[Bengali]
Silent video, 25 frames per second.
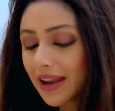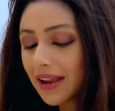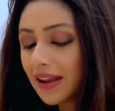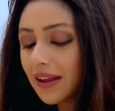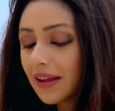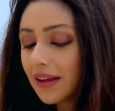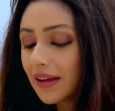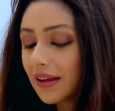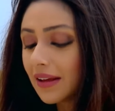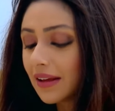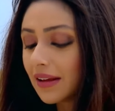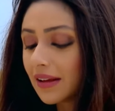এই
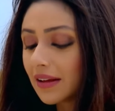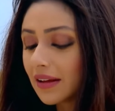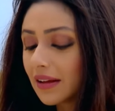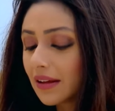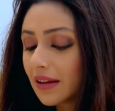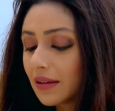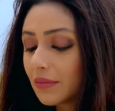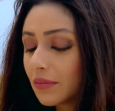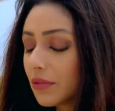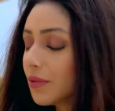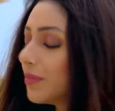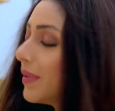
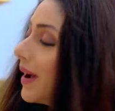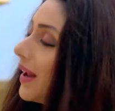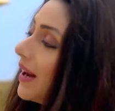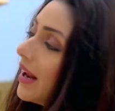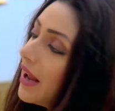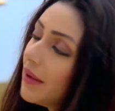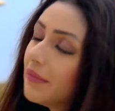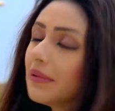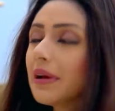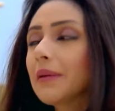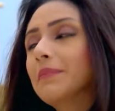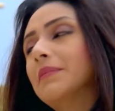মোবাইলে
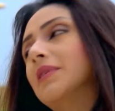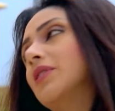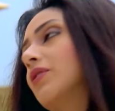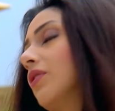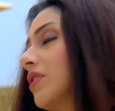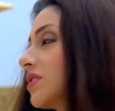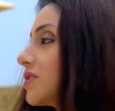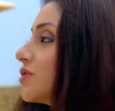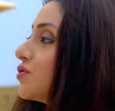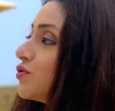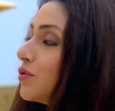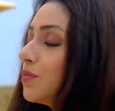আমি আপনার
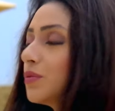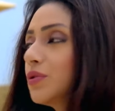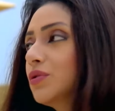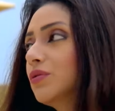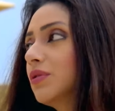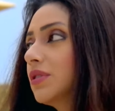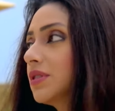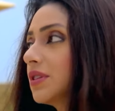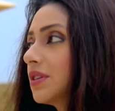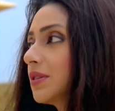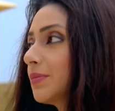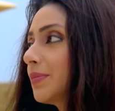কয়েকটা ছবি তুলে
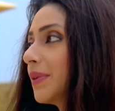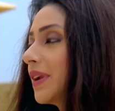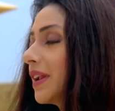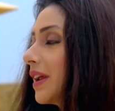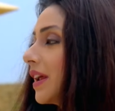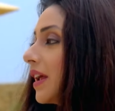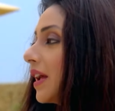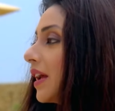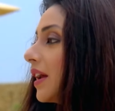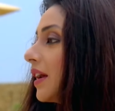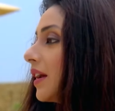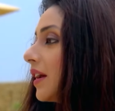দিতে থ্যাংক
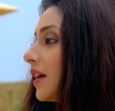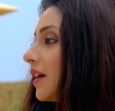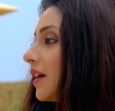ইউ